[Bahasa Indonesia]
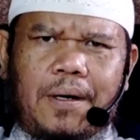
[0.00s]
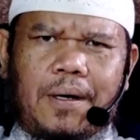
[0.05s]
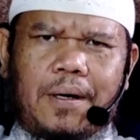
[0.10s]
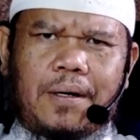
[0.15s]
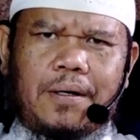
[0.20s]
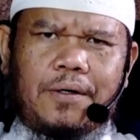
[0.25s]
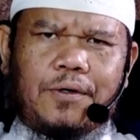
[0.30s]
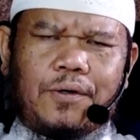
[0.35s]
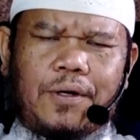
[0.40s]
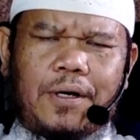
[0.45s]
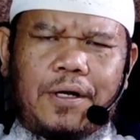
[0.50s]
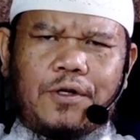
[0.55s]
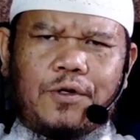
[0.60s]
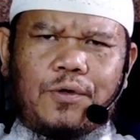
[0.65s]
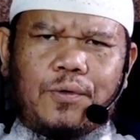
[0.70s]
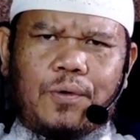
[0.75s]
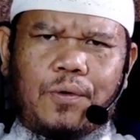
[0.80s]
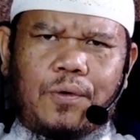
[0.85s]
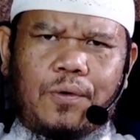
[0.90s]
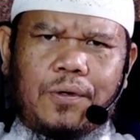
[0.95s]
Karena sholat
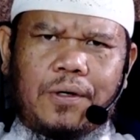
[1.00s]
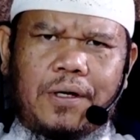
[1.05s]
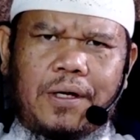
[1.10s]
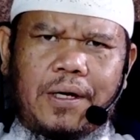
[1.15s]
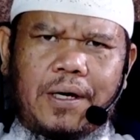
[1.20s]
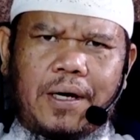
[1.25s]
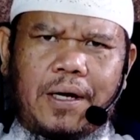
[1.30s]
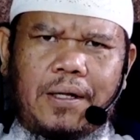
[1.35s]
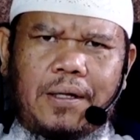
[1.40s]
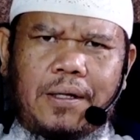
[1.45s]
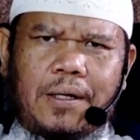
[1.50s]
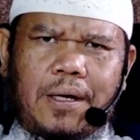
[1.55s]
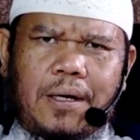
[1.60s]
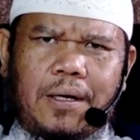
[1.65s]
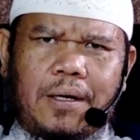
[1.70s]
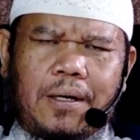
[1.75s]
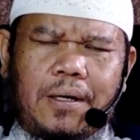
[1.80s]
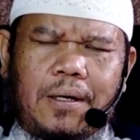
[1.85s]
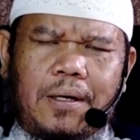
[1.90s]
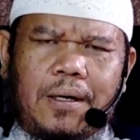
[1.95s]
syuruk
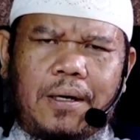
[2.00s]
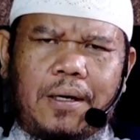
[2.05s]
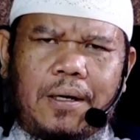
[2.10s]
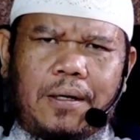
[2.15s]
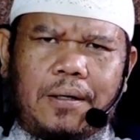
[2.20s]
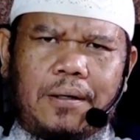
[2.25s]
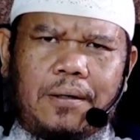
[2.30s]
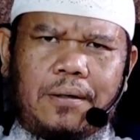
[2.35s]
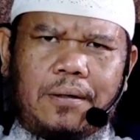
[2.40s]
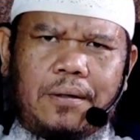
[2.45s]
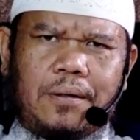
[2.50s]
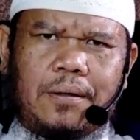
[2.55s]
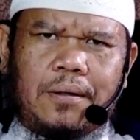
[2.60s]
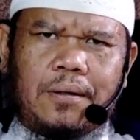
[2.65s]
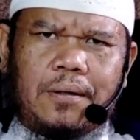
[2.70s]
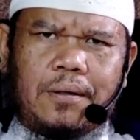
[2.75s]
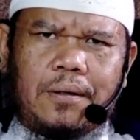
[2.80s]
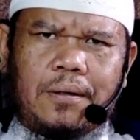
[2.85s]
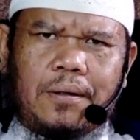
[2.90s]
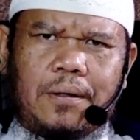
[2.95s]
dikaitkan dengan
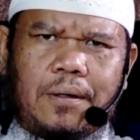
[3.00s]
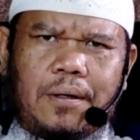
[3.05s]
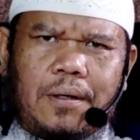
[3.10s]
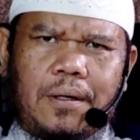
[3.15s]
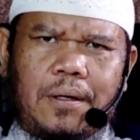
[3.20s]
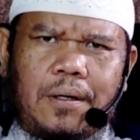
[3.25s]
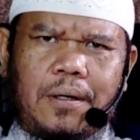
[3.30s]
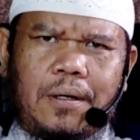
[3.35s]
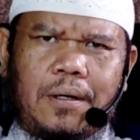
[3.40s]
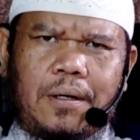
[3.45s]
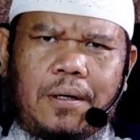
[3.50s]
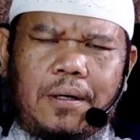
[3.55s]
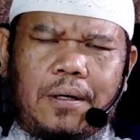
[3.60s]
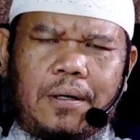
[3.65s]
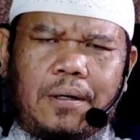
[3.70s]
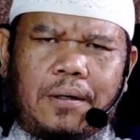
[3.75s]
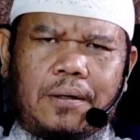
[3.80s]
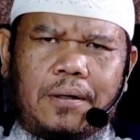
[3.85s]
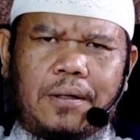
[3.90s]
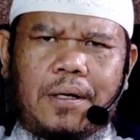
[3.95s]

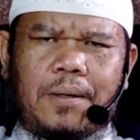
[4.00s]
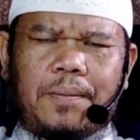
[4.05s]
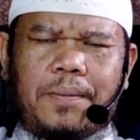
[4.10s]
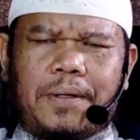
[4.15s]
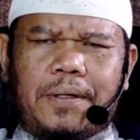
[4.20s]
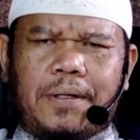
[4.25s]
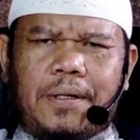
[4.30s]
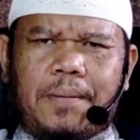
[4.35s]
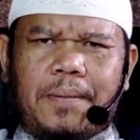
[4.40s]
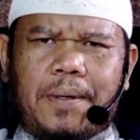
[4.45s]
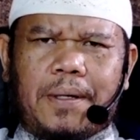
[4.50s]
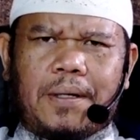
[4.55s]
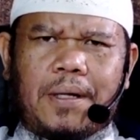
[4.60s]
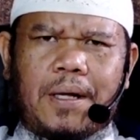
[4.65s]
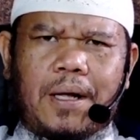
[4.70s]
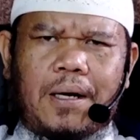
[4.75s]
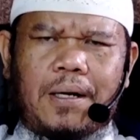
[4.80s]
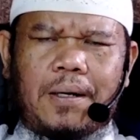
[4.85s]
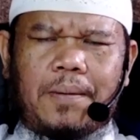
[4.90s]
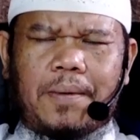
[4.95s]
uh, terbitnya
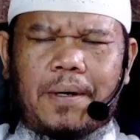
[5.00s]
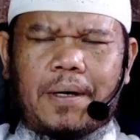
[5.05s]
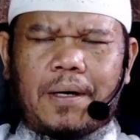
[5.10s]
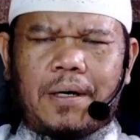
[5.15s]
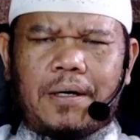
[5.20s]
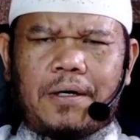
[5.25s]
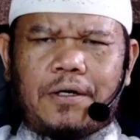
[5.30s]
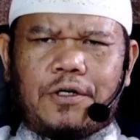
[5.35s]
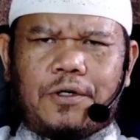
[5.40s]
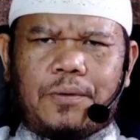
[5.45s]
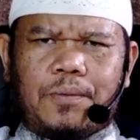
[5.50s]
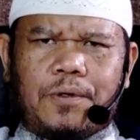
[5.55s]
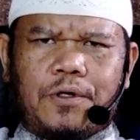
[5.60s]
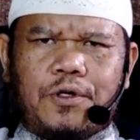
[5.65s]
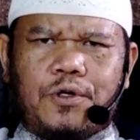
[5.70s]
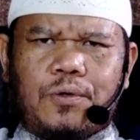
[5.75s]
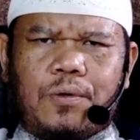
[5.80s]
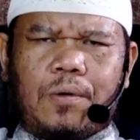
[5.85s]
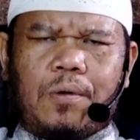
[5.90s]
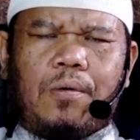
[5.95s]
matahari, makanya disebut
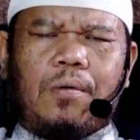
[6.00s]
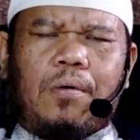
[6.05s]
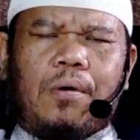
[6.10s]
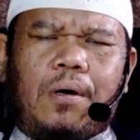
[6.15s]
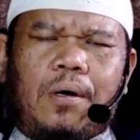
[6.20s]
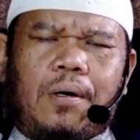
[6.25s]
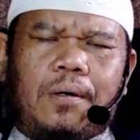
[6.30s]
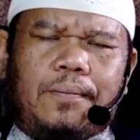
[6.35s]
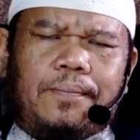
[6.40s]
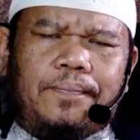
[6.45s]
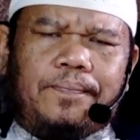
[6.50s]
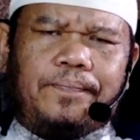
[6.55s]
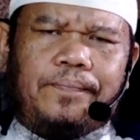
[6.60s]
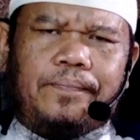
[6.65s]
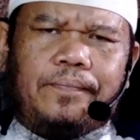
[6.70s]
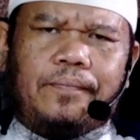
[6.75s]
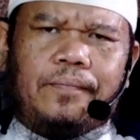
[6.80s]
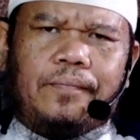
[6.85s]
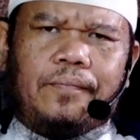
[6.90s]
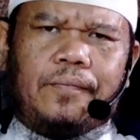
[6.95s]
syuruk.
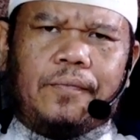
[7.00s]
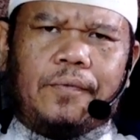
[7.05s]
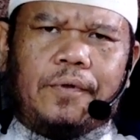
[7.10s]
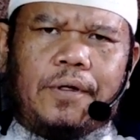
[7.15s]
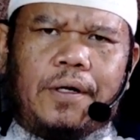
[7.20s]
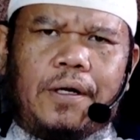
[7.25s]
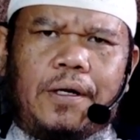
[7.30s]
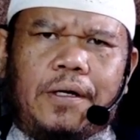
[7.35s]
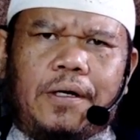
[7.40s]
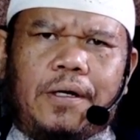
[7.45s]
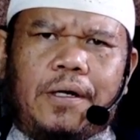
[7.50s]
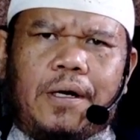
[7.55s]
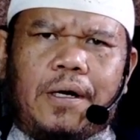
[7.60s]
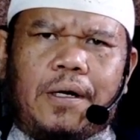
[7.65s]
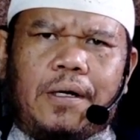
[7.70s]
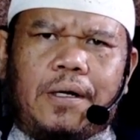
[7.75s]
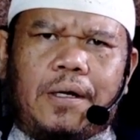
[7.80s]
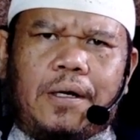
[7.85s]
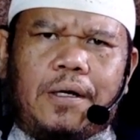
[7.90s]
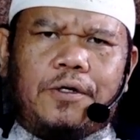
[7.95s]
Jadi
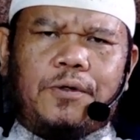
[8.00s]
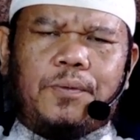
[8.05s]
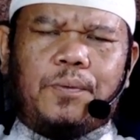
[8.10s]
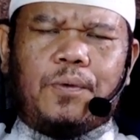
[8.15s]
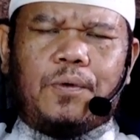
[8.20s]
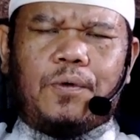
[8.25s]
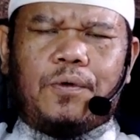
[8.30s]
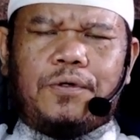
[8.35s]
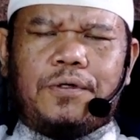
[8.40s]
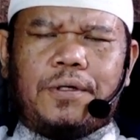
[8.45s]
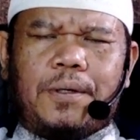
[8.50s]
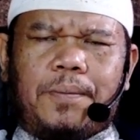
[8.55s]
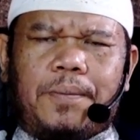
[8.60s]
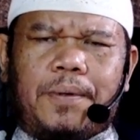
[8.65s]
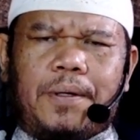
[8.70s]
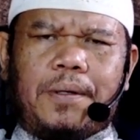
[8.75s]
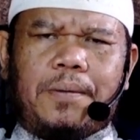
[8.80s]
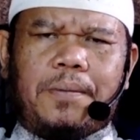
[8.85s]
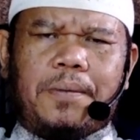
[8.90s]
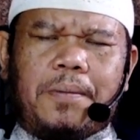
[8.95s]
kira-kira 10
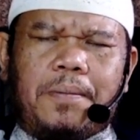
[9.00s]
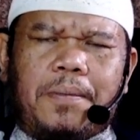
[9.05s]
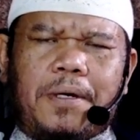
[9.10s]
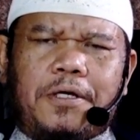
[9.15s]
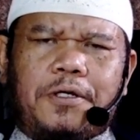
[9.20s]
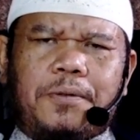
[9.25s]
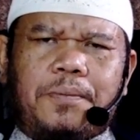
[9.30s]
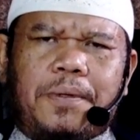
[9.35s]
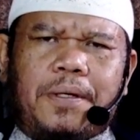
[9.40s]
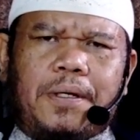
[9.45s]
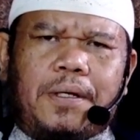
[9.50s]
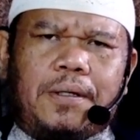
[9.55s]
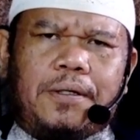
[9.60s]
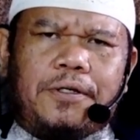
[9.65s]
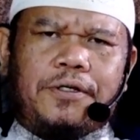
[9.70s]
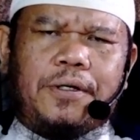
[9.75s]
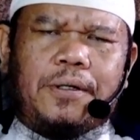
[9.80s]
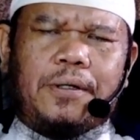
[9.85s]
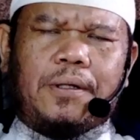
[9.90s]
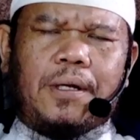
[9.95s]
sampai 15 menit
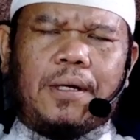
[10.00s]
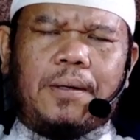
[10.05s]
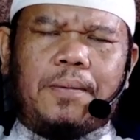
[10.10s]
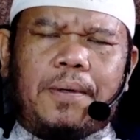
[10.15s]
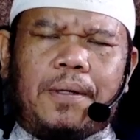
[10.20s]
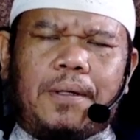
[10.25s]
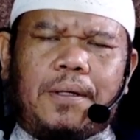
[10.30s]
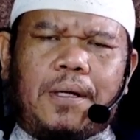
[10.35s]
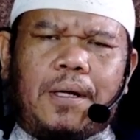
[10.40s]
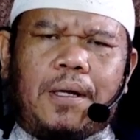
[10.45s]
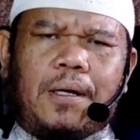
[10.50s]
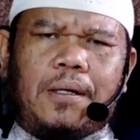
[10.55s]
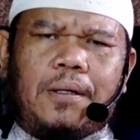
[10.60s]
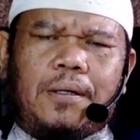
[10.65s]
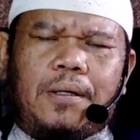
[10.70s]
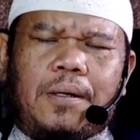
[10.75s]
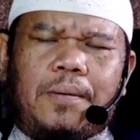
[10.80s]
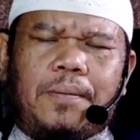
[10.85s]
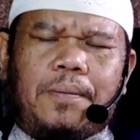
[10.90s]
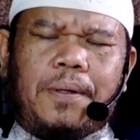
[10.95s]
setelah matahari
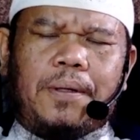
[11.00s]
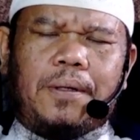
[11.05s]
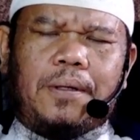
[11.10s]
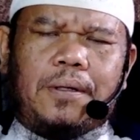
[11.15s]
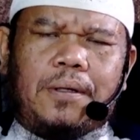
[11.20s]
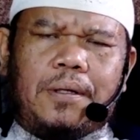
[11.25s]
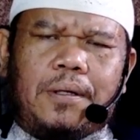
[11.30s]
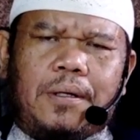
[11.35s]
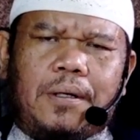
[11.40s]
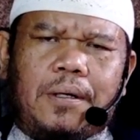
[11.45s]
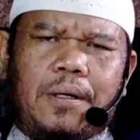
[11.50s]
terbit